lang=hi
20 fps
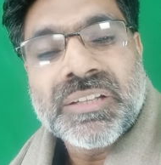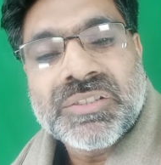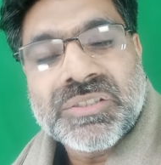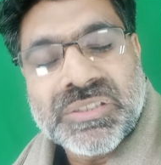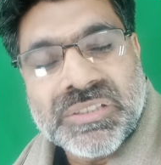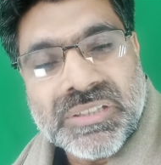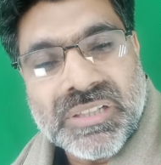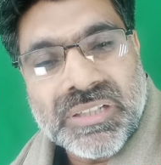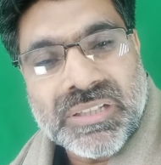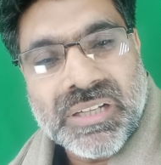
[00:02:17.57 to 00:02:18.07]

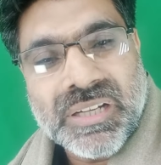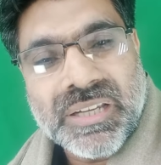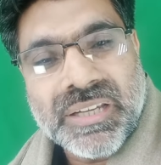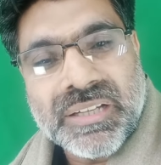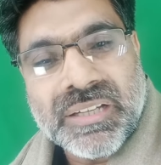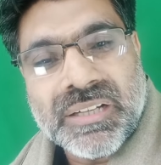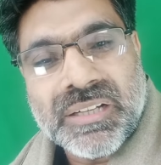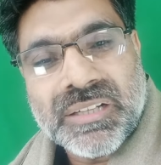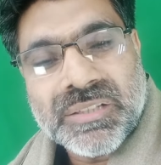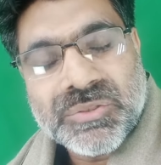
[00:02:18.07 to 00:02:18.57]
शिया का
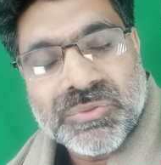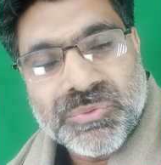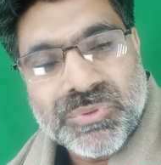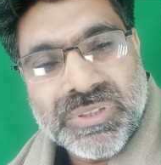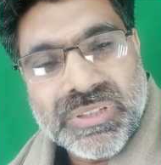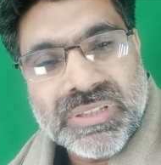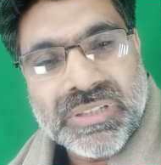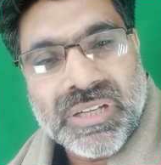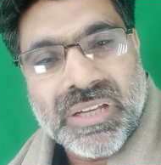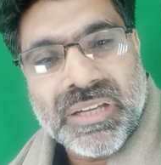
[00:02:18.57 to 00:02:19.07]
आएगा
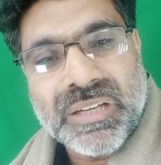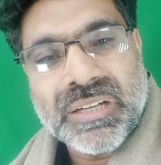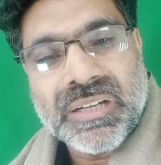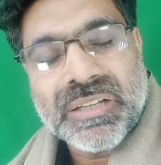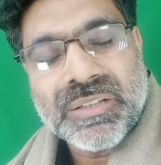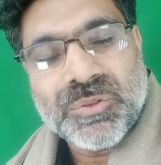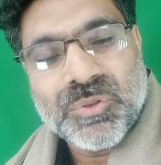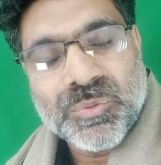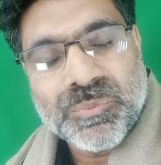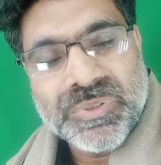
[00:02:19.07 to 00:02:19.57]
सुन्नी का आएगा
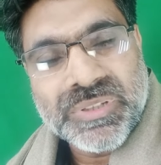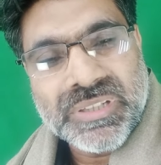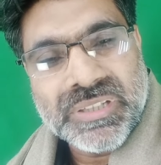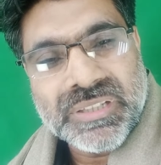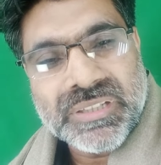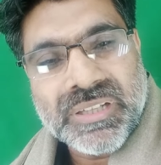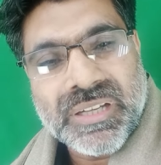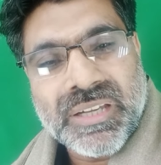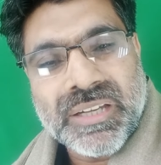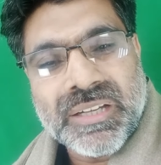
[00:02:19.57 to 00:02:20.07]
देवबंदी
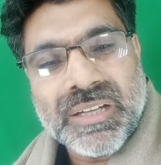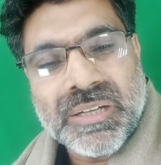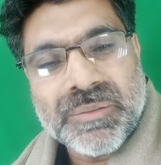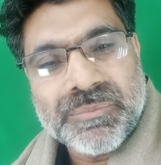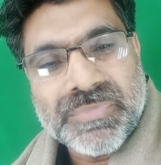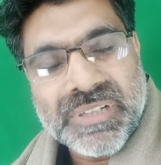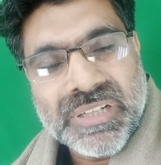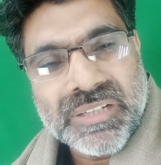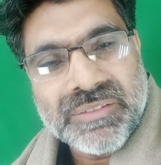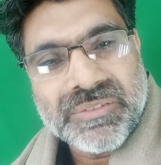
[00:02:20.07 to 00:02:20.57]
का आएगा
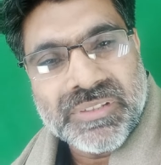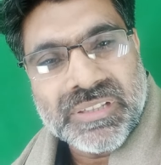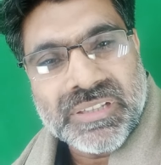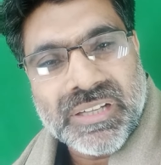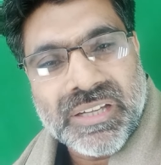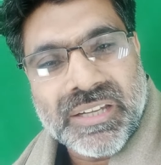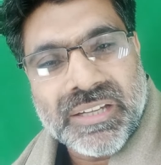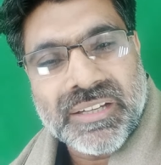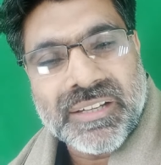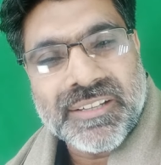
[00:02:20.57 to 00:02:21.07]
बरेलवी का
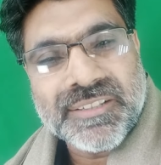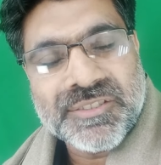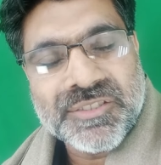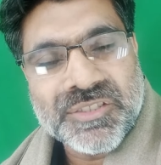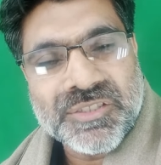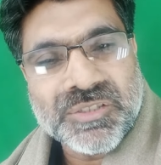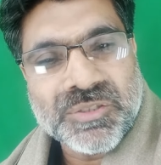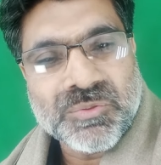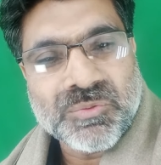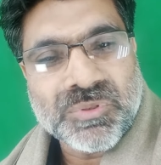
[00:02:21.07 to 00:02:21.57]
आएगा
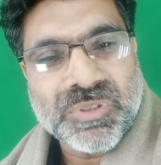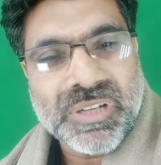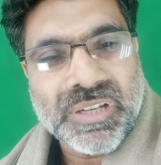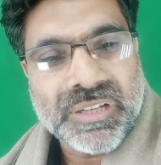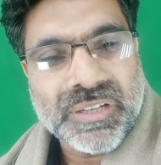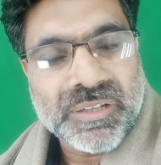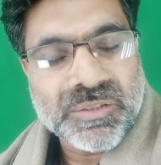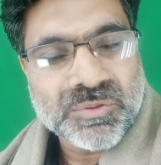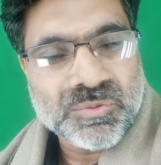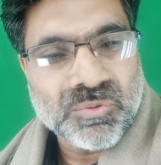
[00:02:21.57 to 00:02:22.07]
चिश्तियों का
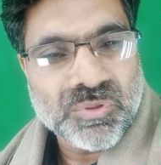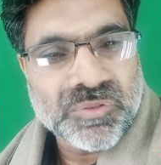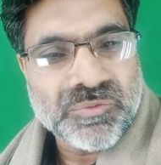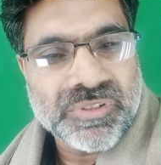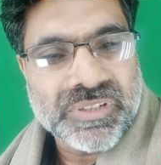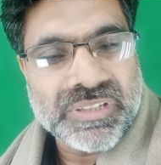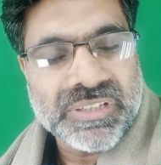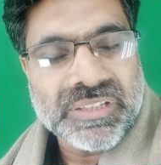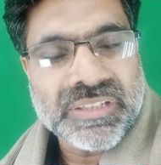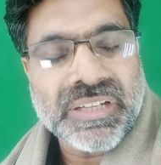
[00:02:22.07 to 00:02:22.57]
आएगा
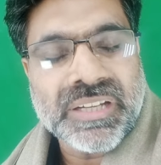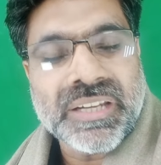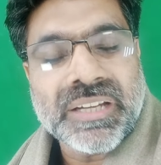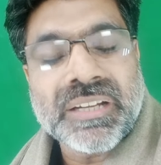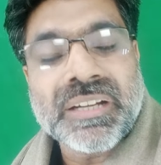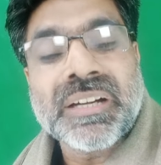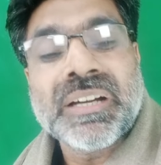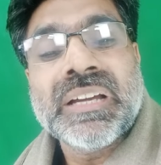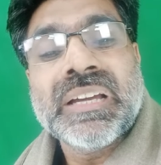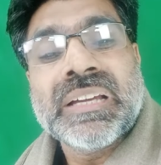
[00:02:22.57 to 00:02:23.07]
शोरवर्दी का
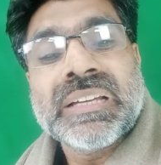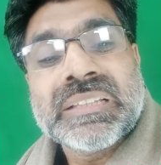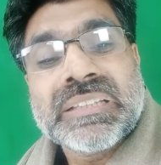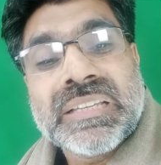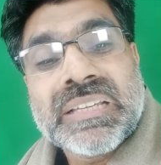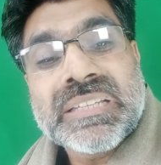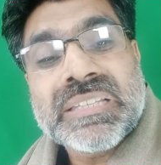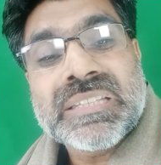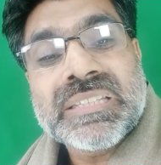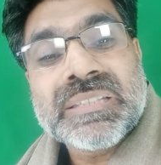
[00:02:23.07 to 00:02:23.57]
आएगा
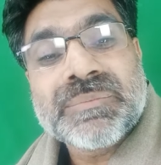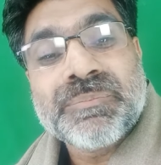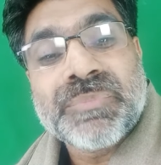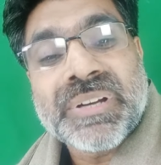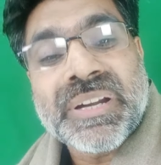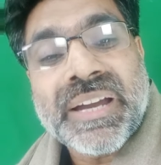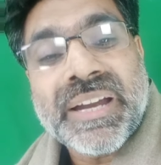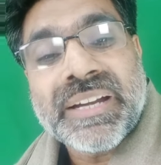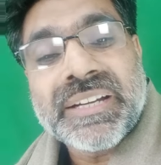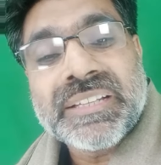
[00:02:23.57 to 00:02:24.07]
किस
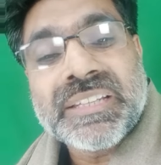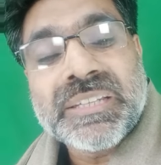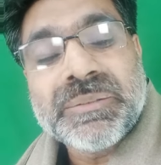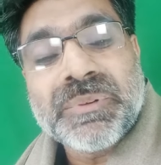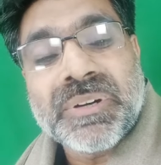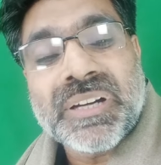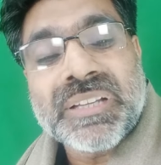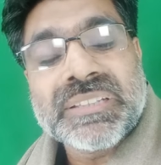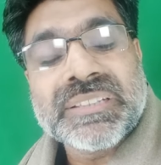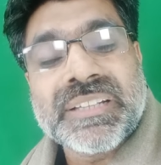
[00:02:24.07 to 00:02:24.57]
ब्रांड की
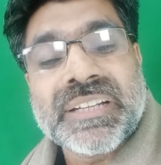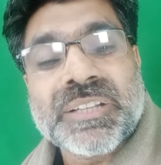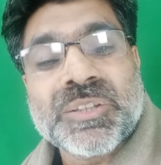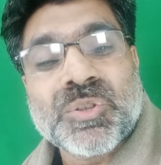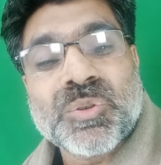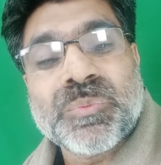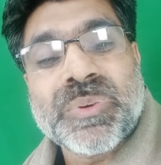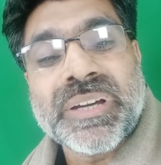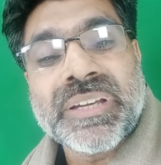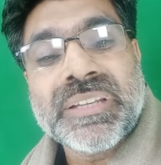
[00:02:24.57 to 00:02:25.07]
बात करते
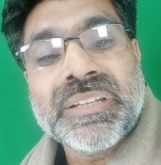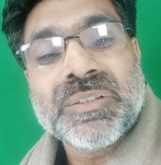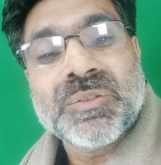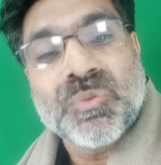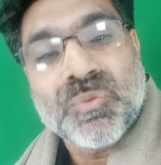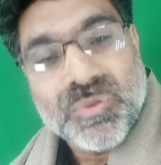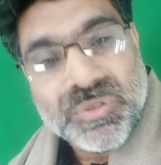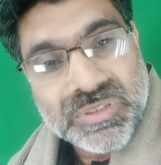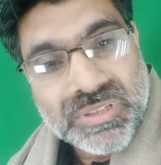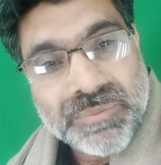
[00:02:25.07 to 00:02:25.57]
हो भाई
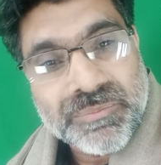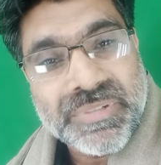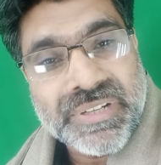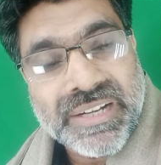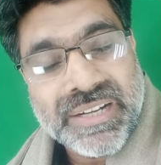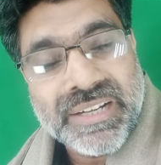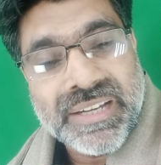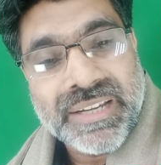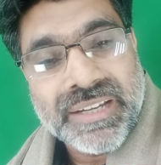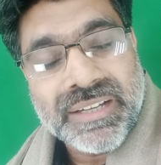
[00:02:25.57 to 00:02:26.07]
कौन सा
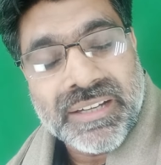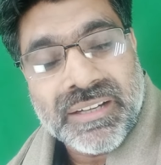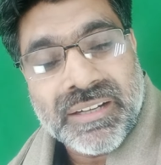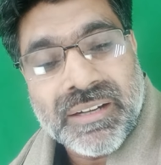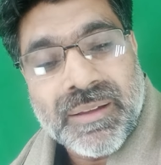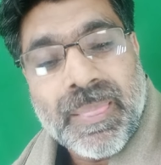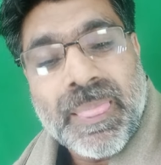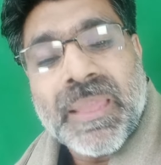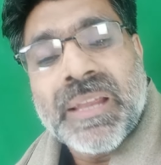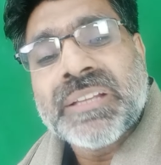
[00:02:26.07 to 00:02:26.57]
ब्रांड आएगा
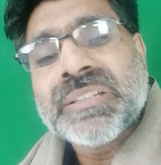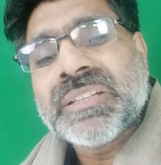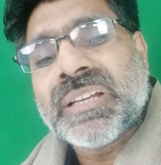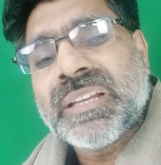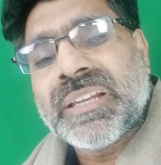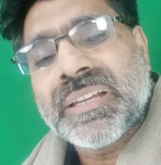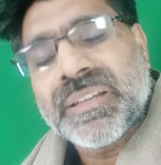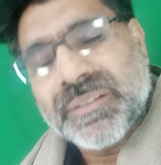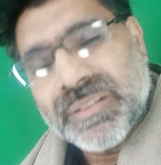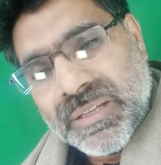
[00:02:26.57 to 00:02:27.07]

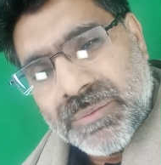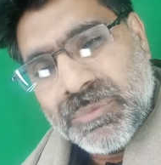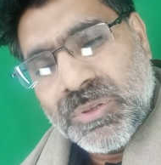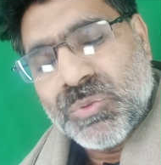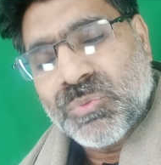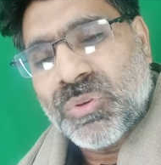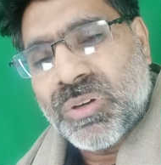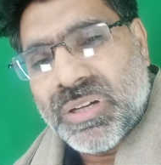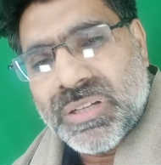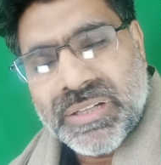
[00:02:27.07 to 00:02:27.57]
चलें ये भी
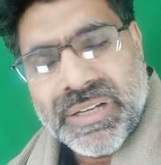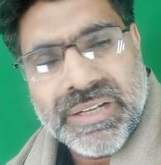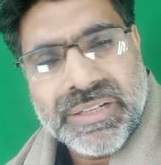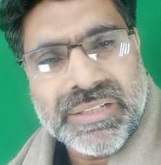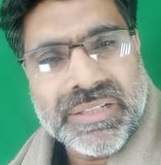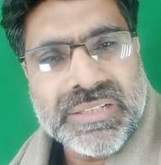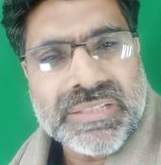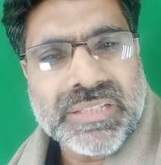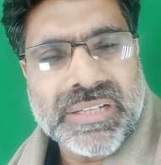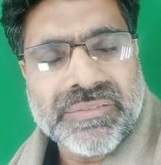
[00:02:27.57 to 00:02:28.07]
हुआ
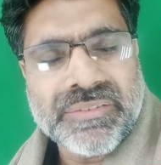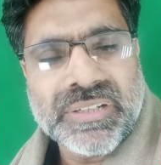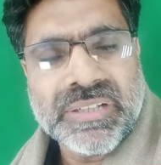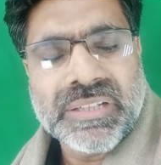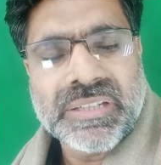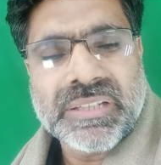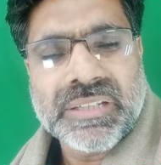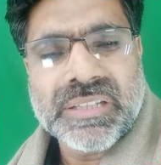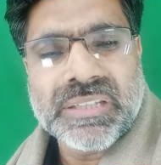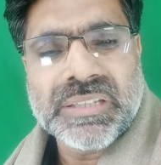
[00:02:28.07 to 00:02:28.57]

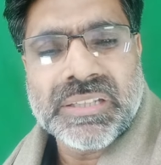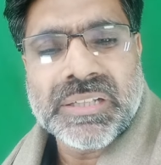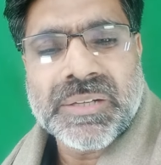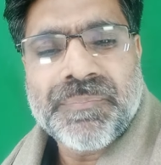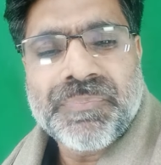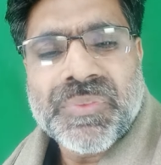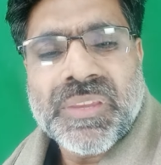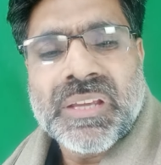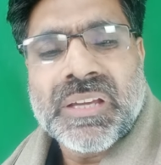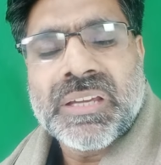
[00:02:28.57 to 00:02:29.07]
1970 के अंदर
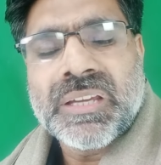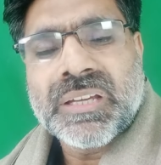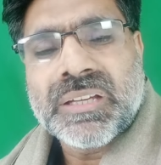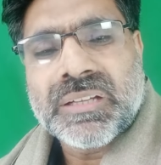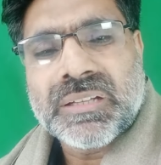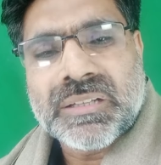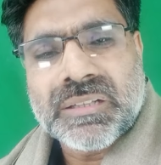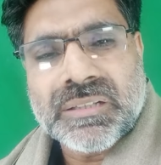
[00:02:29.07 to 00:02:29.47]
एक